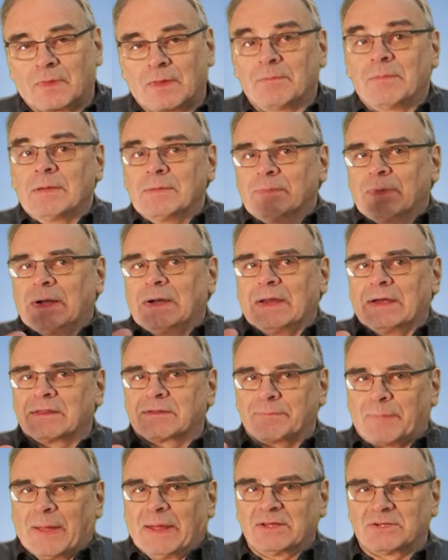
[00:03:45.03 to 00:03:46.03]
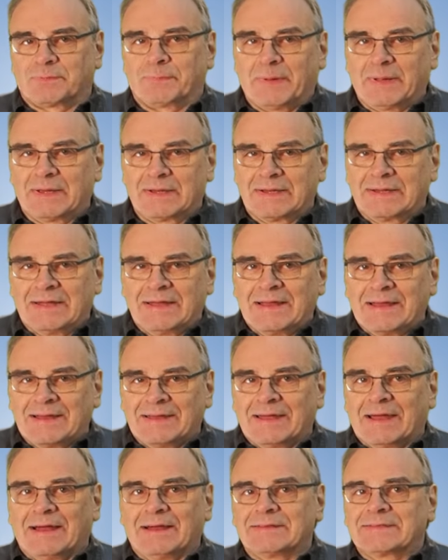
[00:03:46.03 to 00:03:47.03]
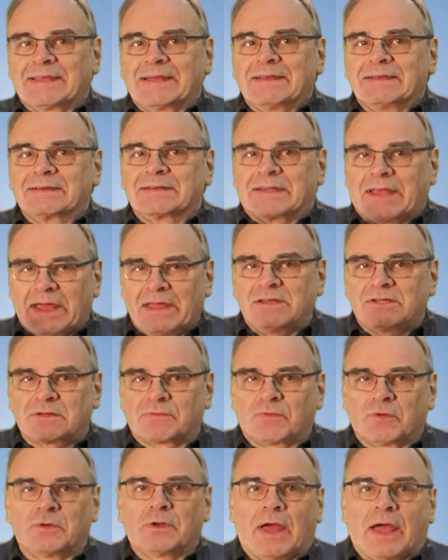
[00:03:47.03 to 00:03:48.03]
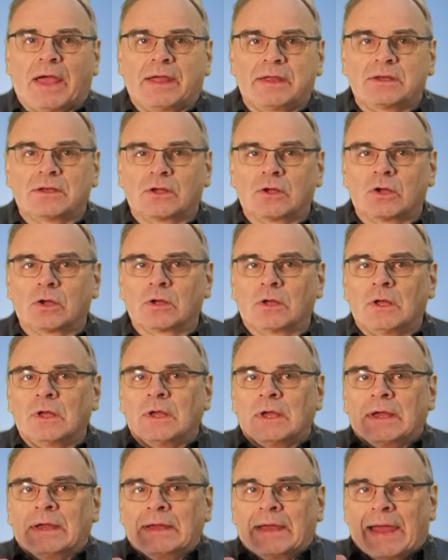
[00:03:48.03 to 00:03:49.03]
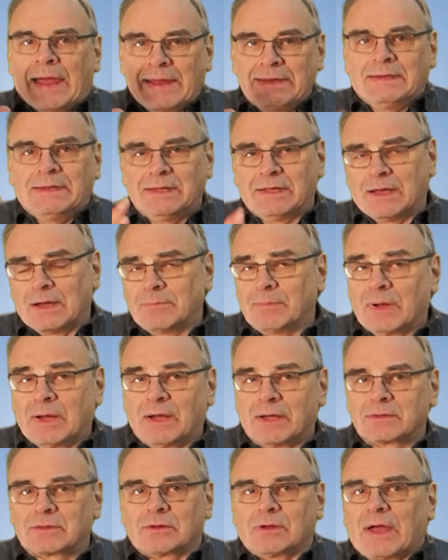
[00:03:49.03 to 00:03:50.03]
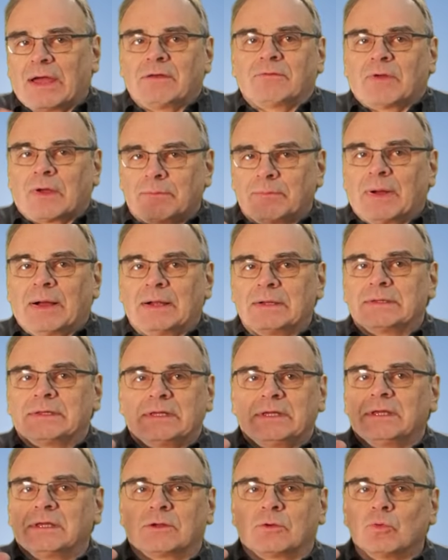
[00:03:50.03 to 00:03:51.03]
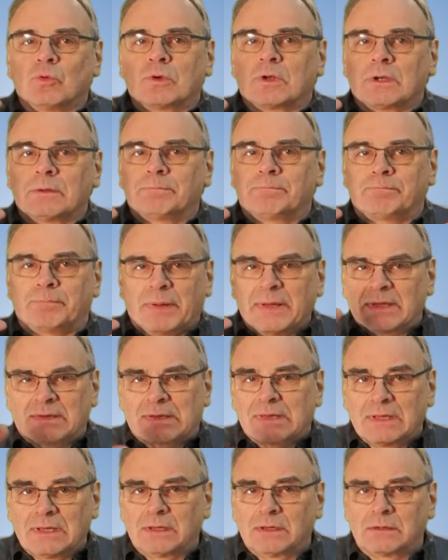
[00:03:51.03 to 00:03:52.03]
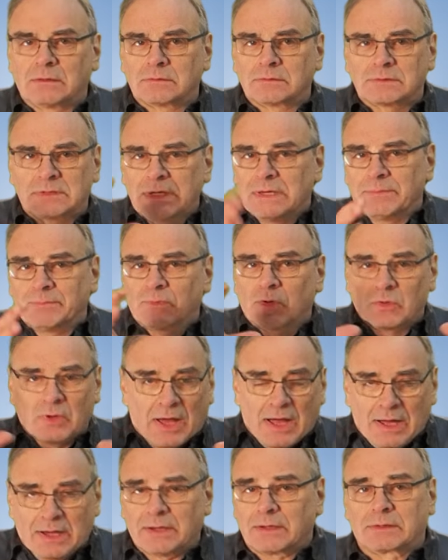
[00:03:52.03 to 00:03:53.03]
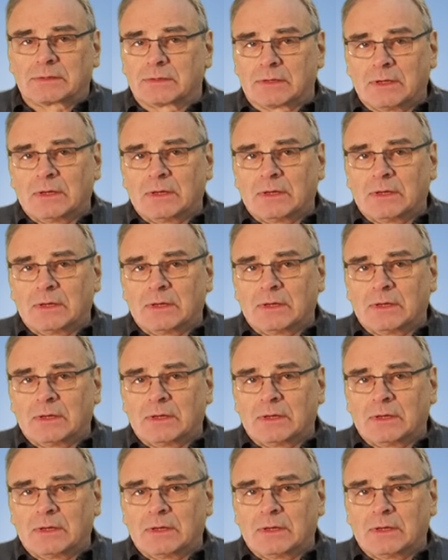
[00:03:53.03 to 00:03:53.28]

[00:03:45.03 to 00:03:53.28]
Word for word: Nimm mir mal als Beispiel ja, den Test von einer Handykamera, also einfach mal die Google Pixel 7 und 8